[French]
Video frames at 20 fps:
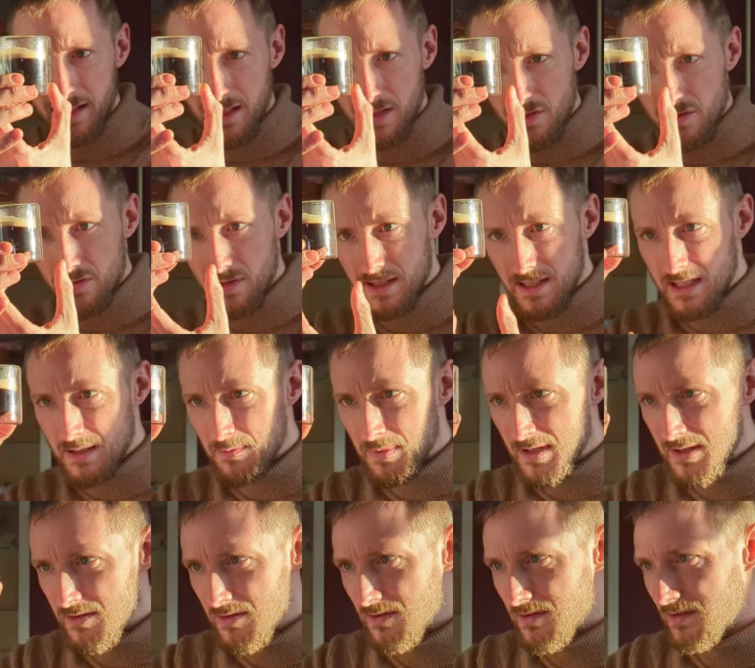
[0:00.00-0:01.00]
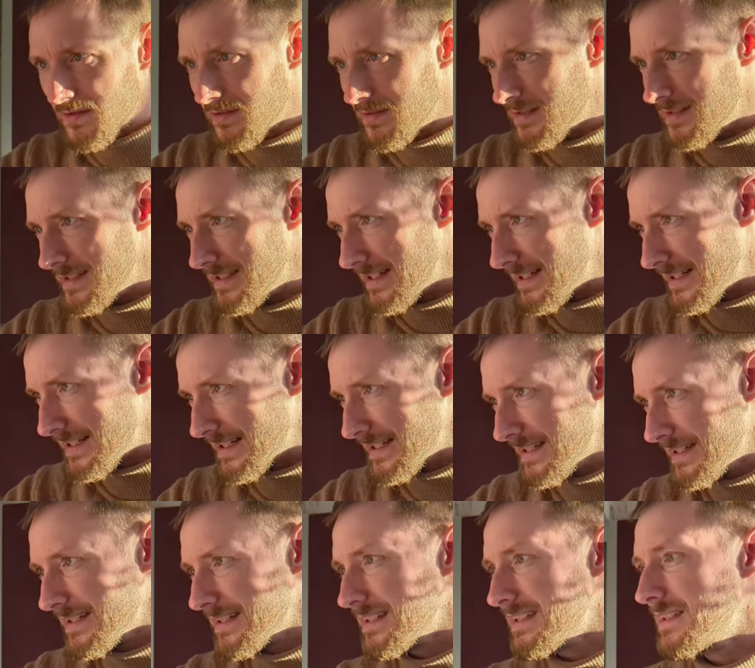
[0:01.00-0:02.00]
il y a le soleil qui passe dedans, il n'y a
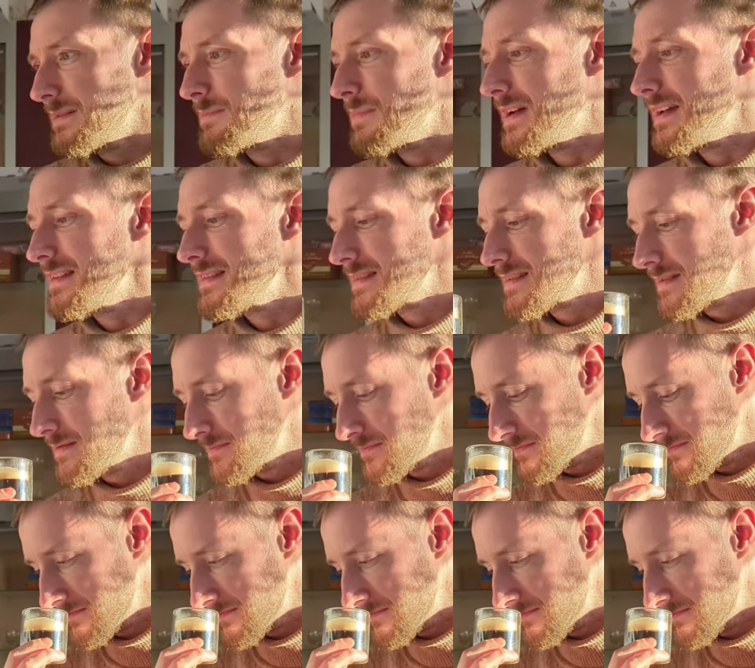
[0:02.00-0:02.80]
rien qui passe.